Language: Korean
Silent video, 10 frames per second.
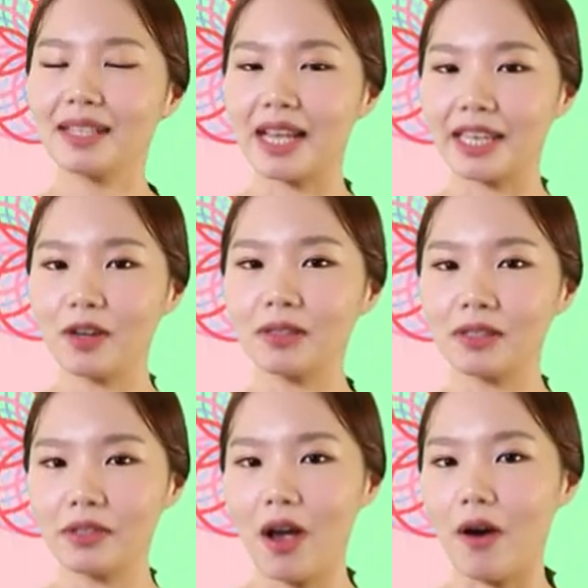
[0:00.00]
자
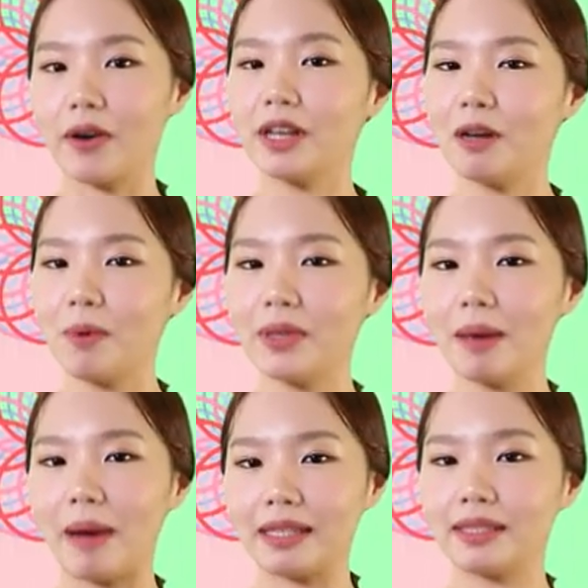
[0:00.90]
이렇듯요
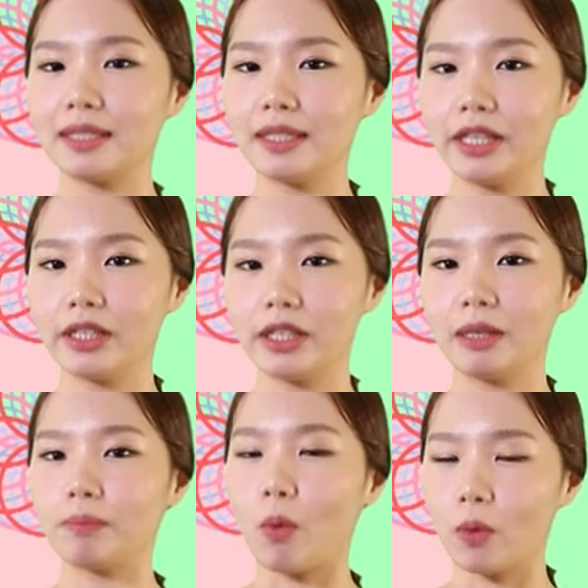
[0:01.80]
일본의
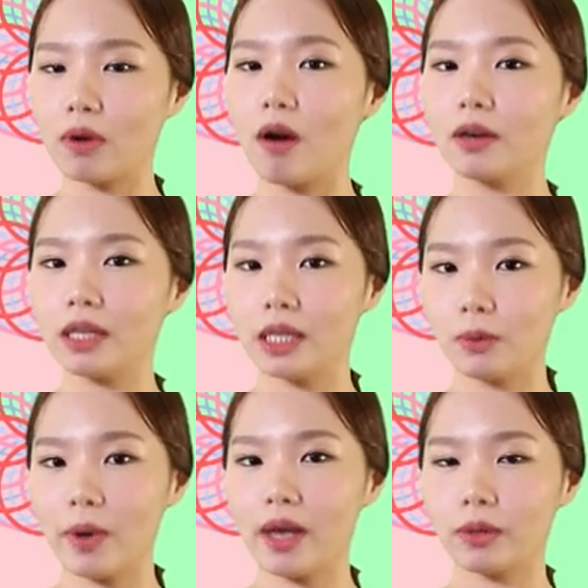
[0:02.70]
마츠리는 볼거리
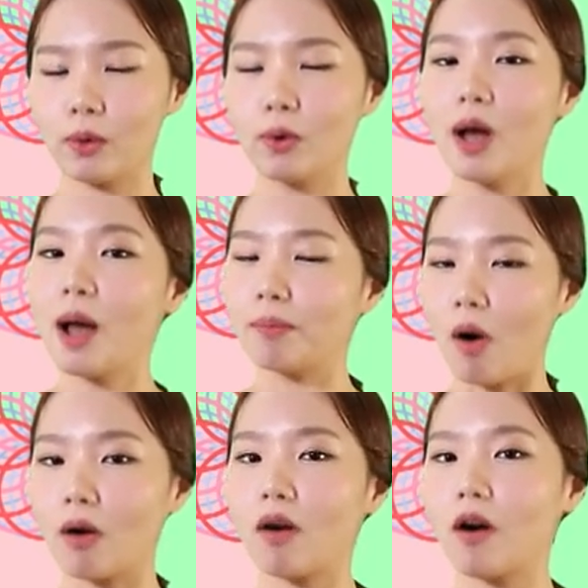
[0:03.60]
이외에도
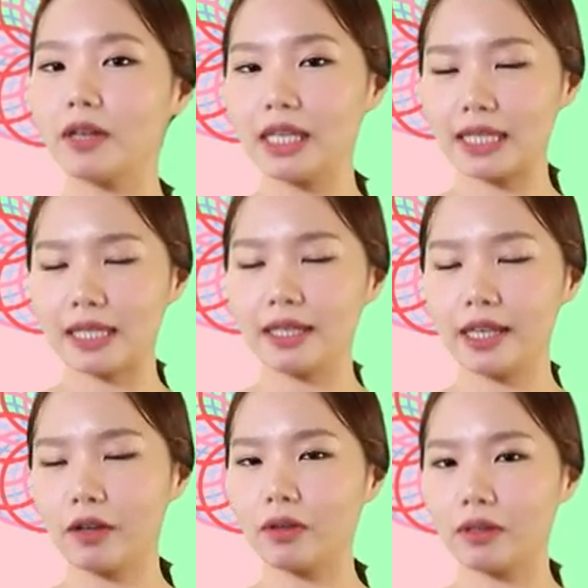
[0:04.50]
먹거리,
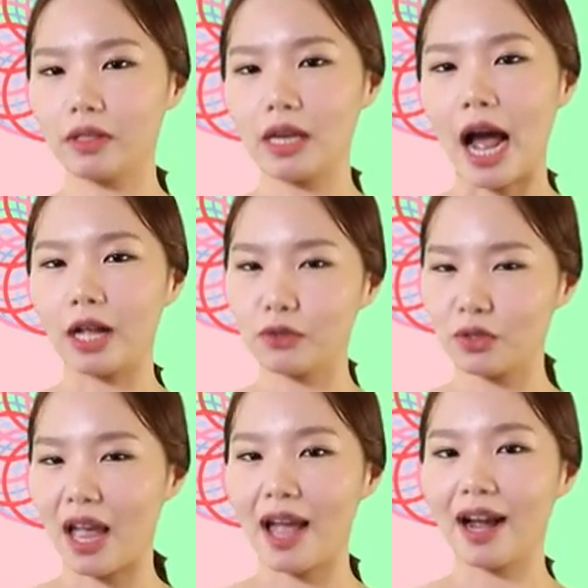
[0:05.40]
즐길 것들이
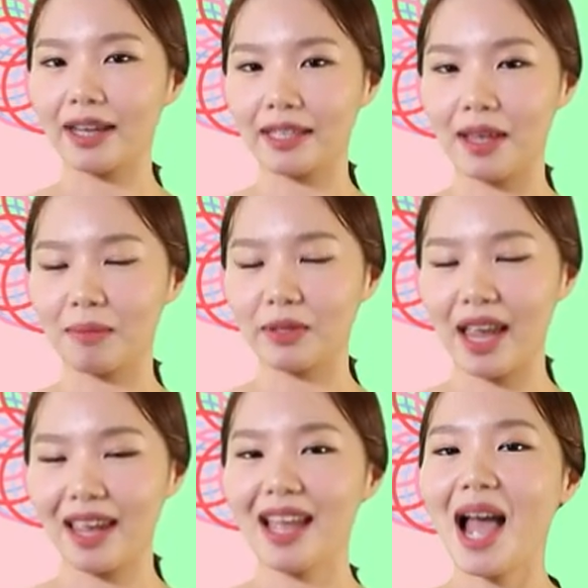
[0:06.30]
아주 다양하기 때문에
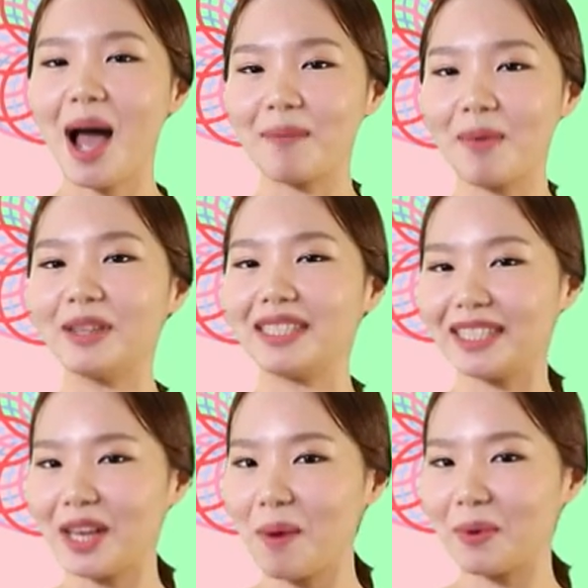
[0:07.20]
한번
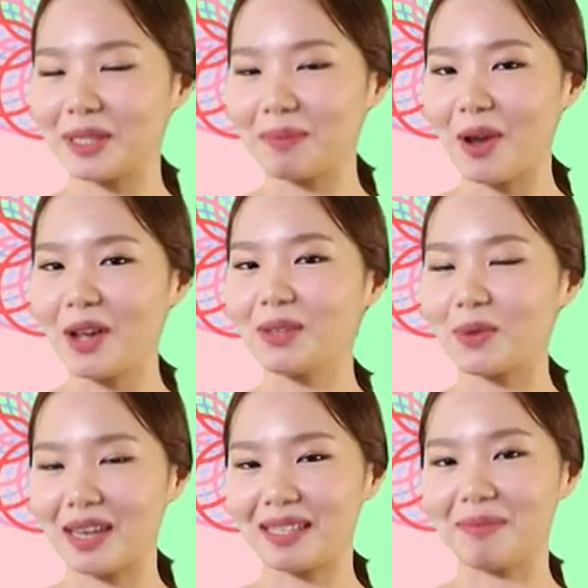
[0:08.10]
즐겨보시면
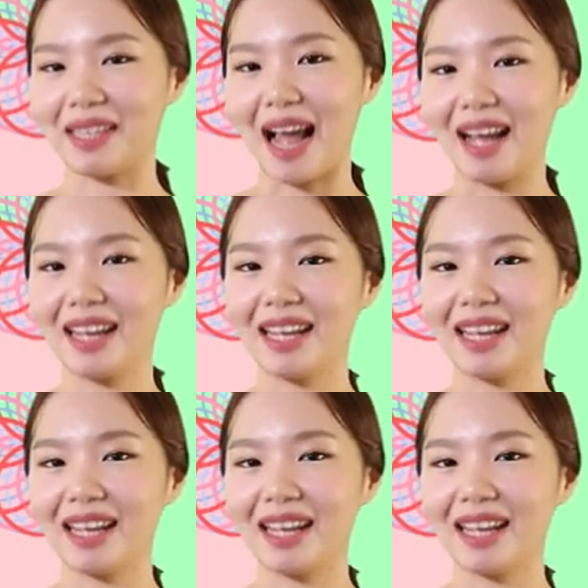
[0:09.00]
좋겠습니다.